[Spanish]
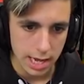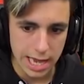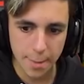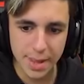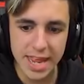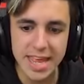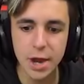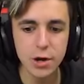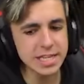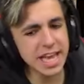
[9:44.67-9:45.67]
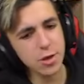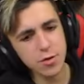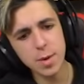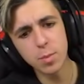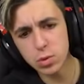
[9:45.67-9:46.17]
La mirilla no es que
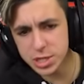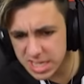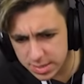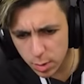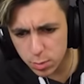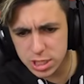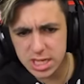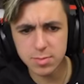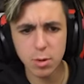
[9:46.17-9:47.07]
ayude muchísimo, muchísimo,